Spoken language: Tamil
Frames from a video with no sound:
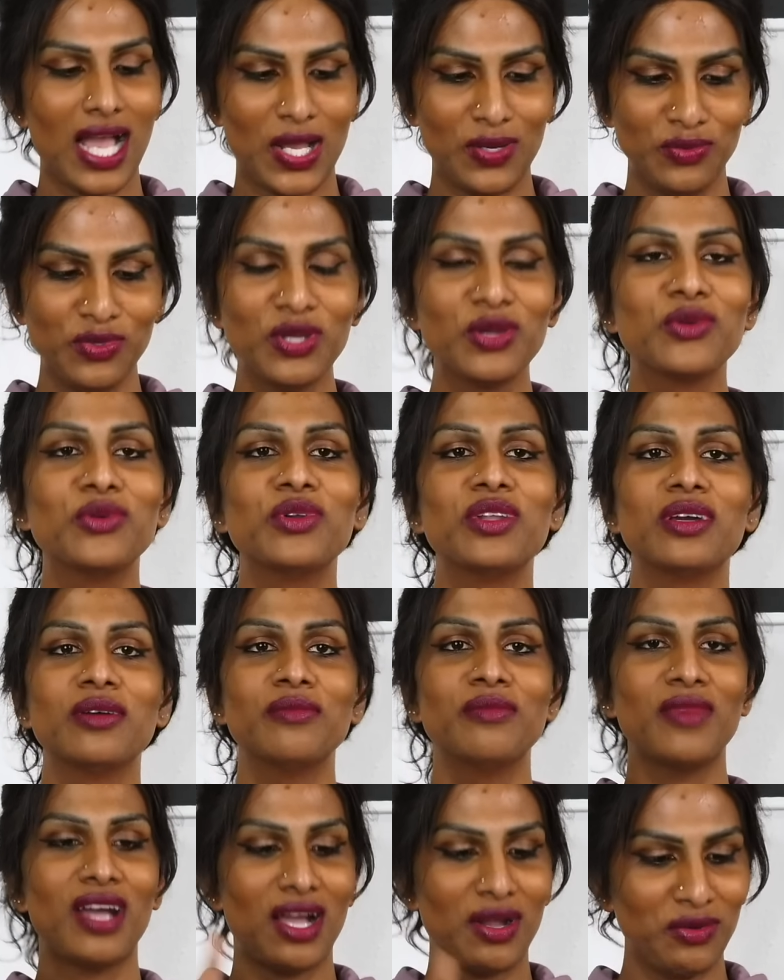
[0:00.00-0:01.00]
அவங்க
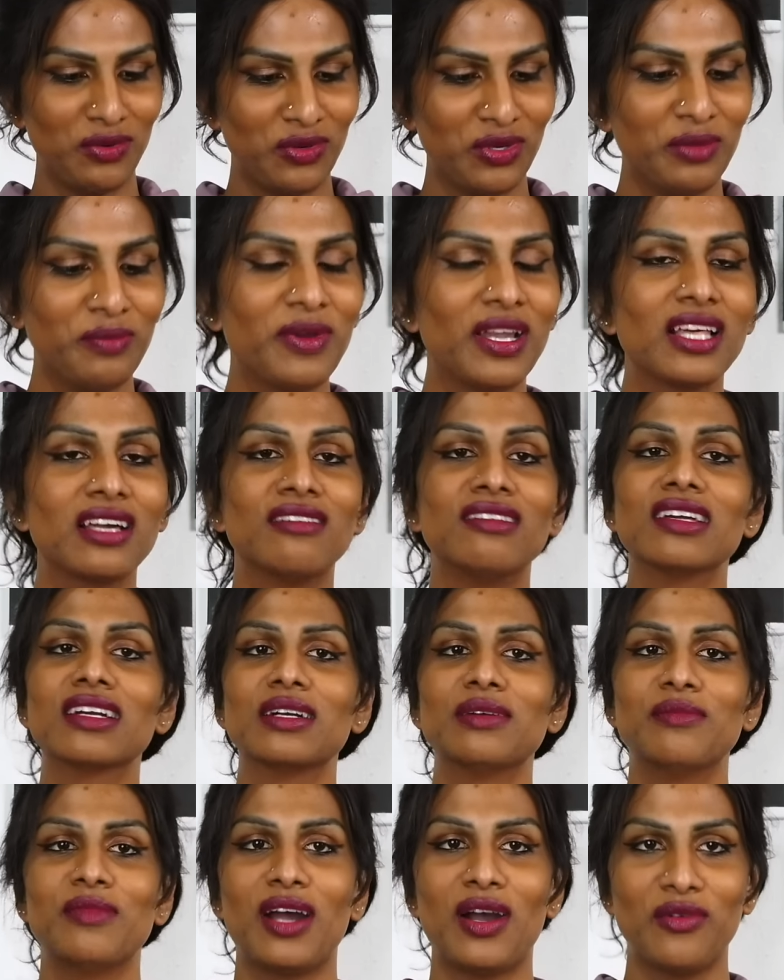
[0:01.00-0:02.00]
குணம் அவங்களோட பழக்க
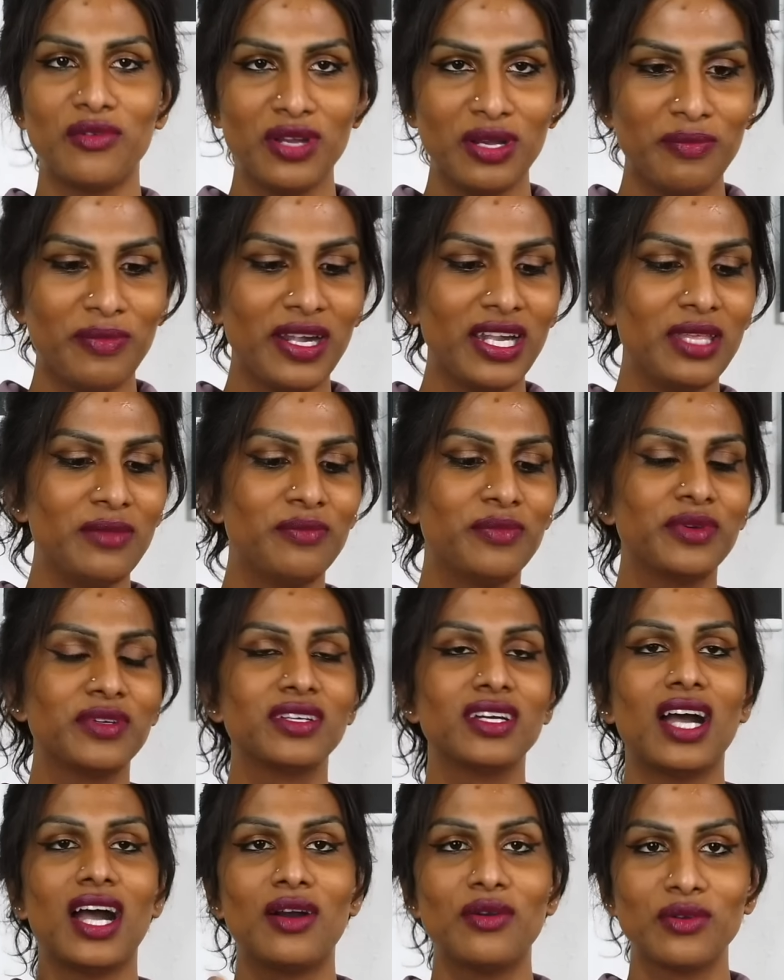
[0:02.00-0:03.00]
வழக்கம் அவங்க
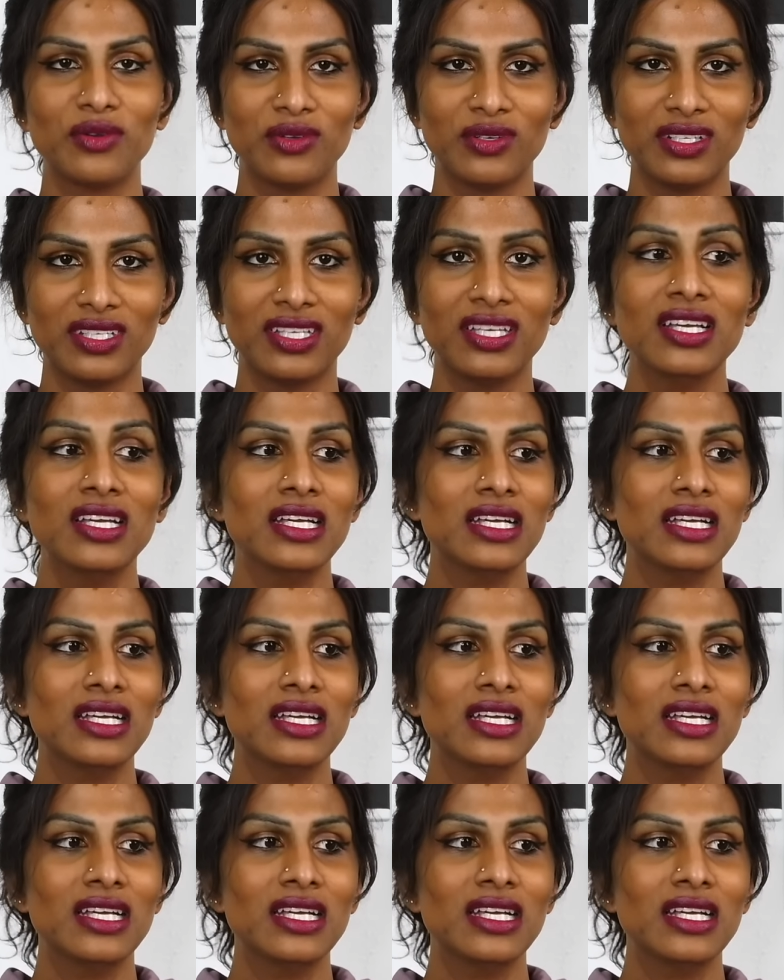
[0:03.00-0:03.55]
படிப்பு அவங்களோட